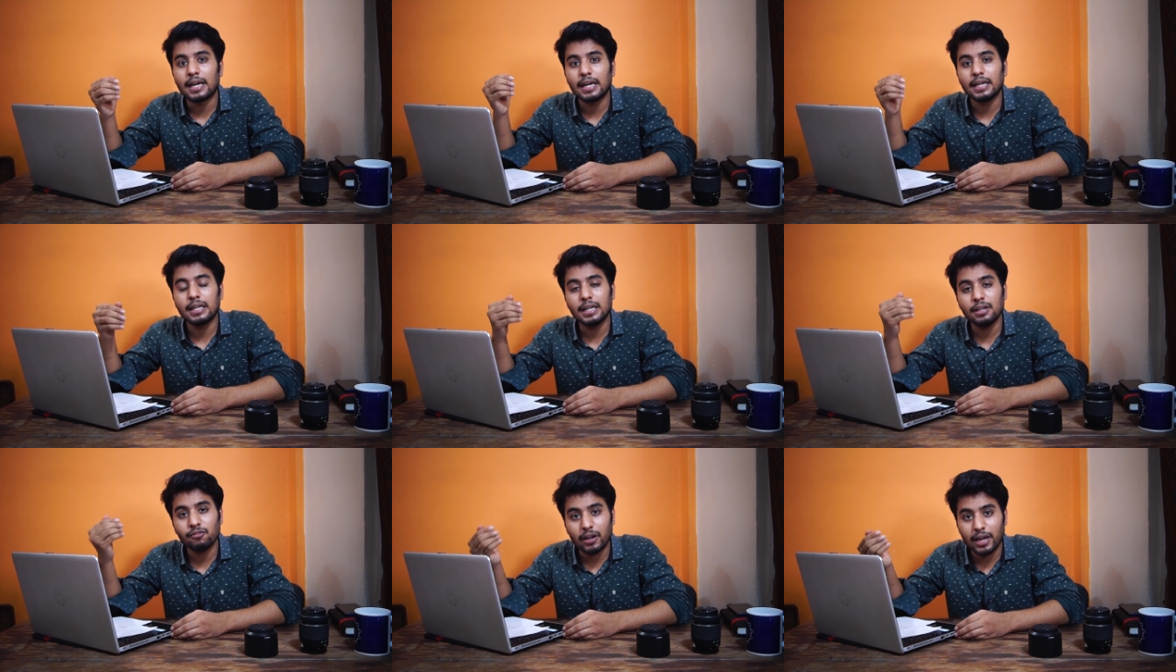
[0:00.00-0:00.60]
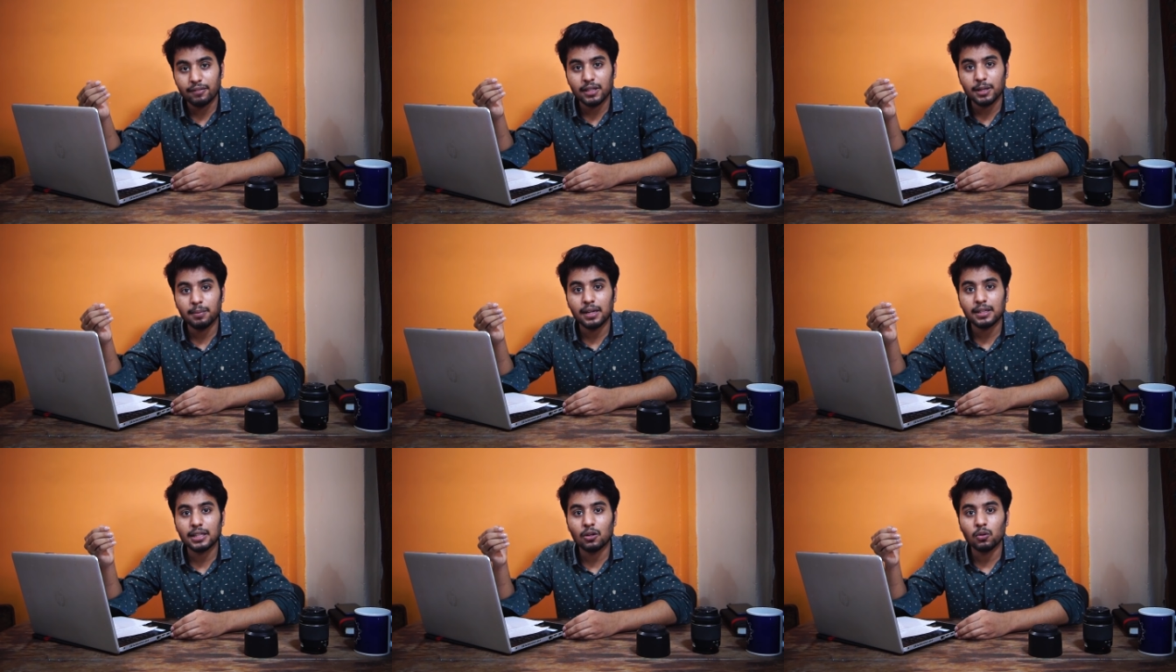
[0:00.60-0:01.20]
कैटेगरी फाइव की
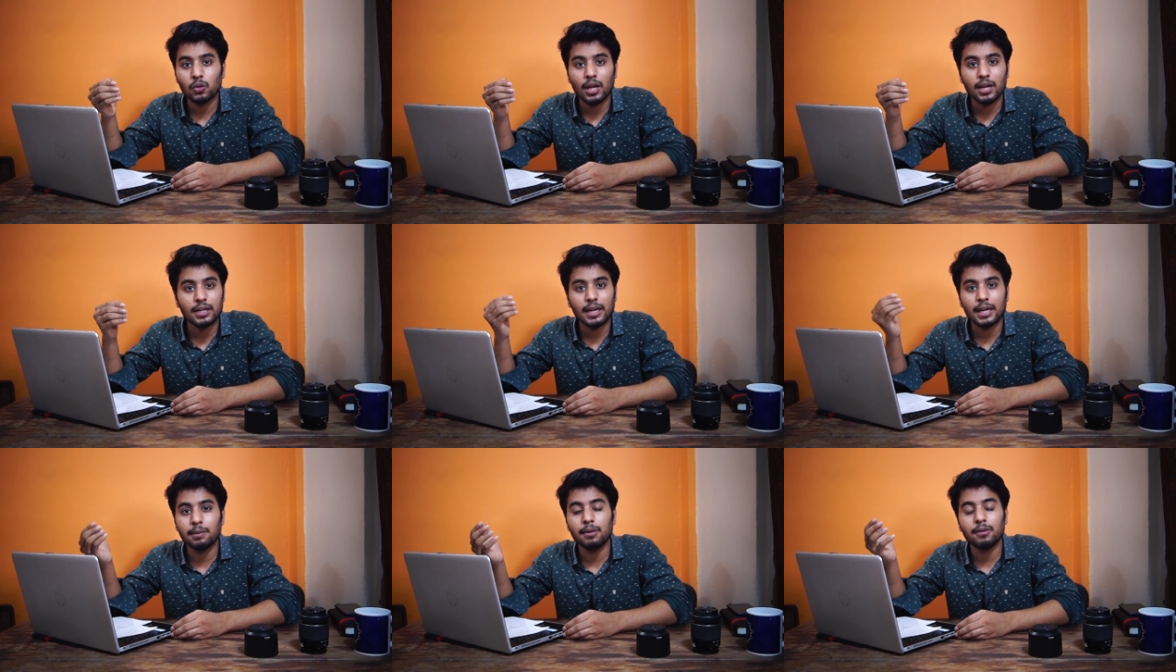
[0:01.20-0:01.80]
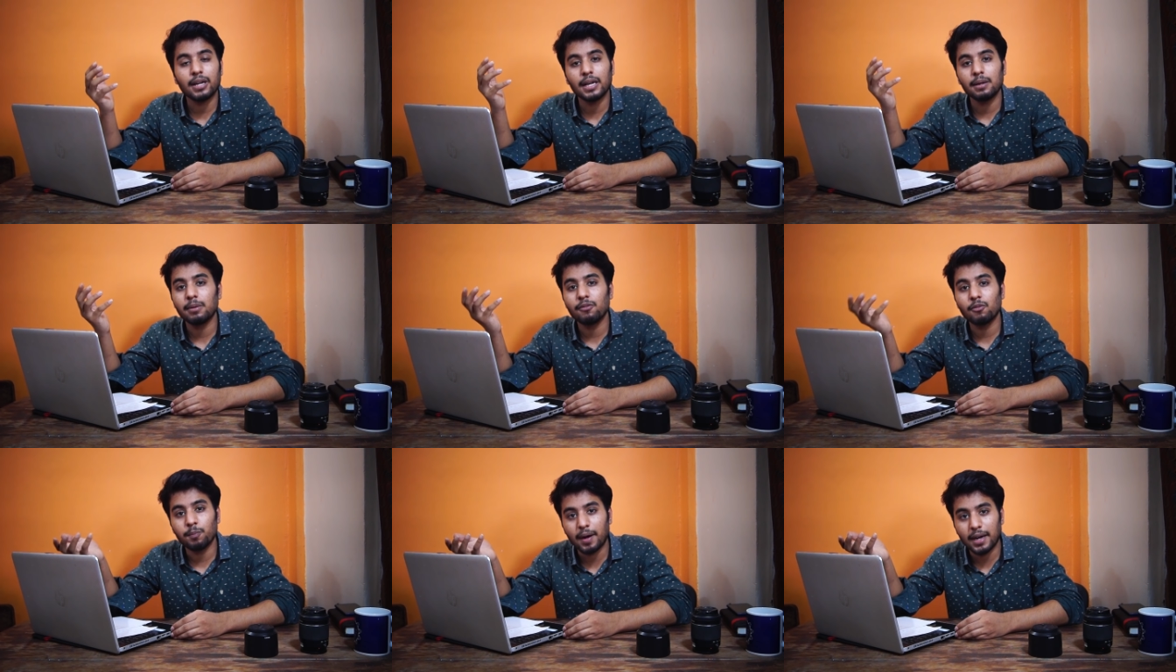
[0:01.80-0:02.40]
बात करूँ तो यार करीबन
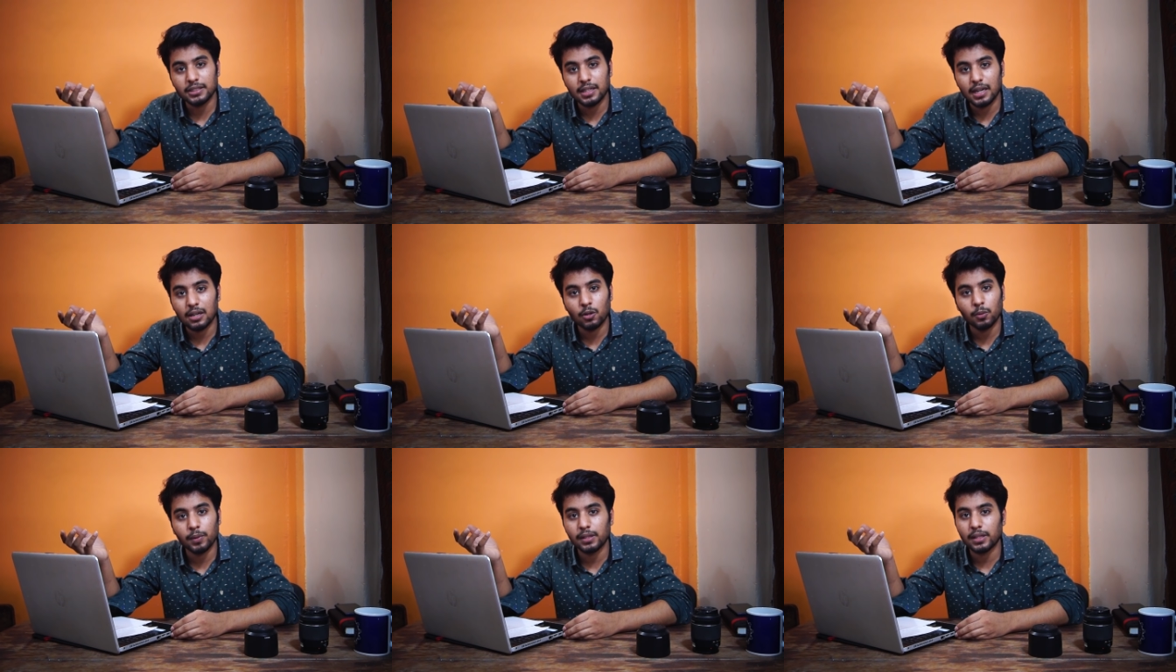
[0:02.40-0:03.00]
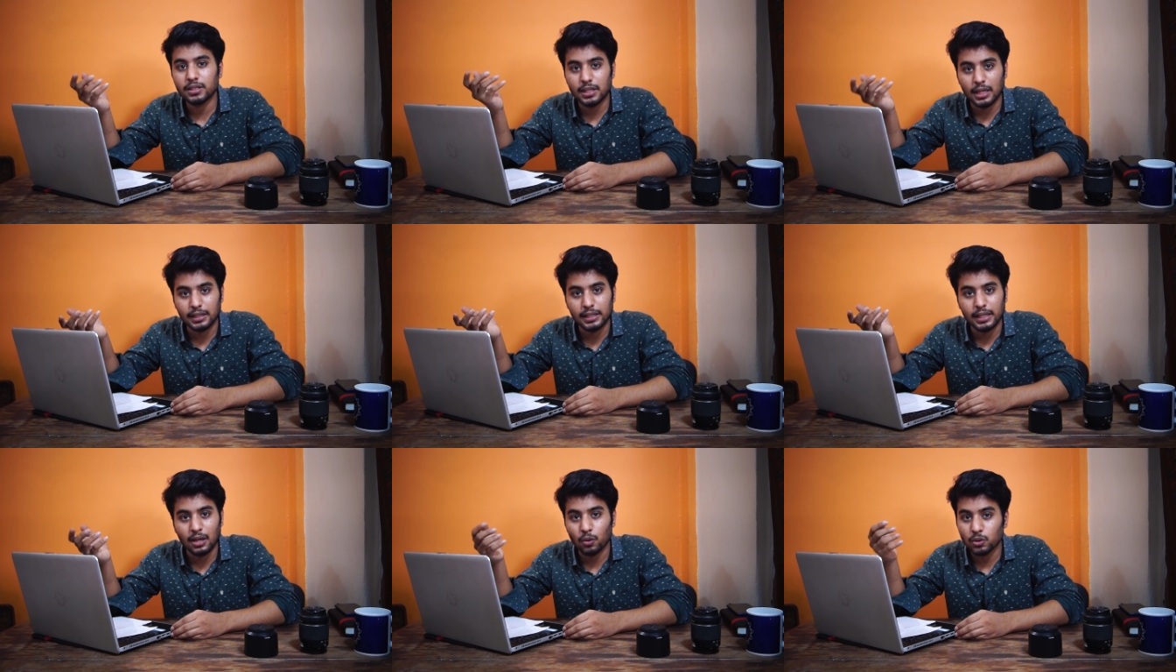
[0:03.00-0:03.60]
करीबन वो पाँच लाख रुपये तक
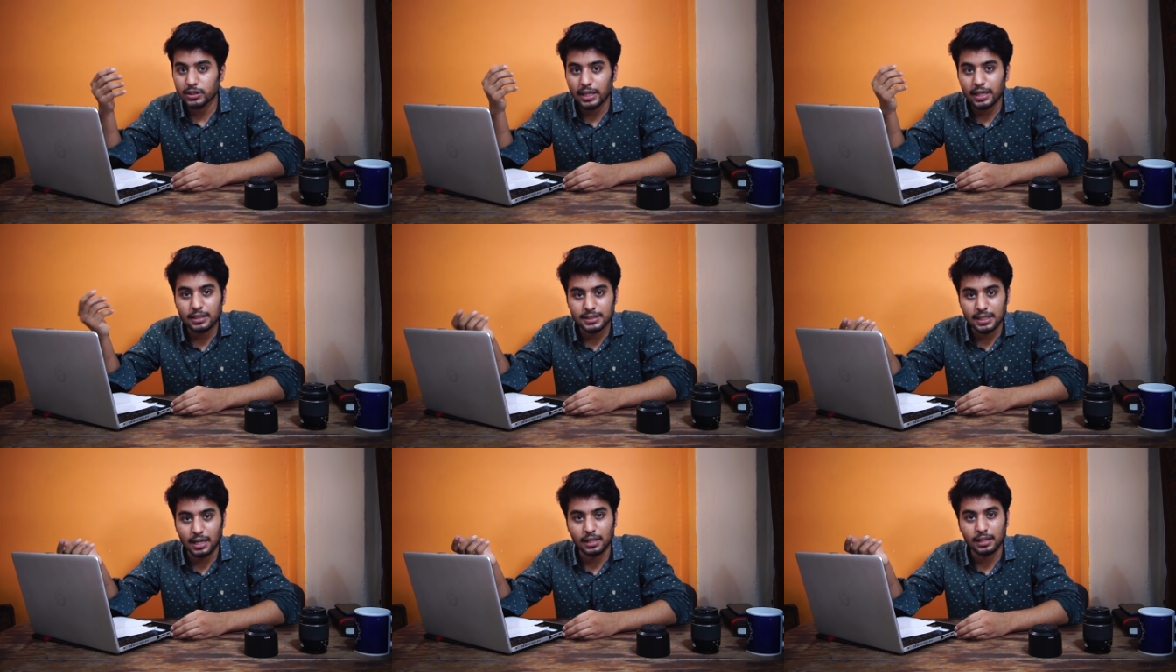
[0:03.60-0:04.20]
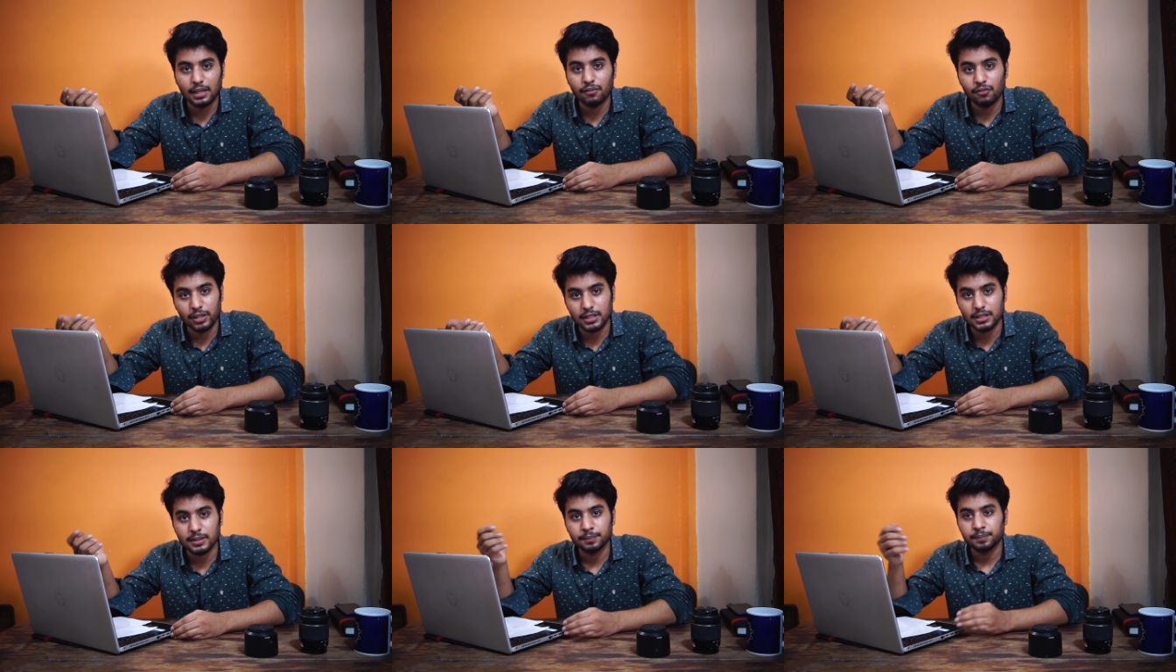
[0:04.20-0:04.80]
जाती है उसकी साल की
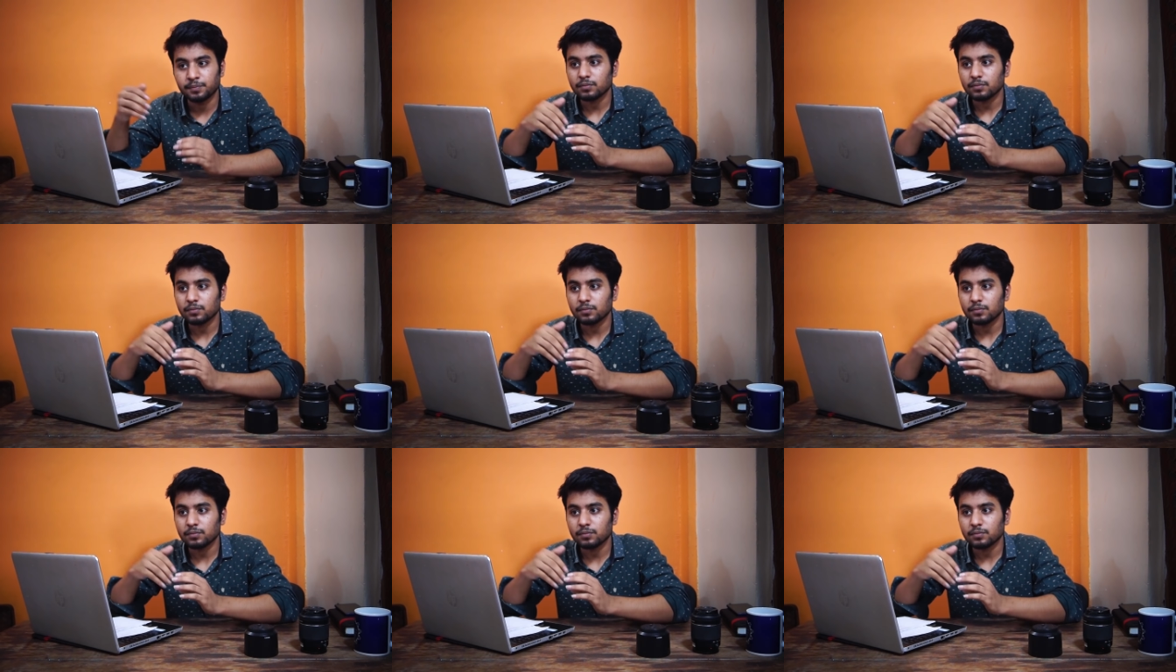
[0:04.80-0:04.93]
फ़ीस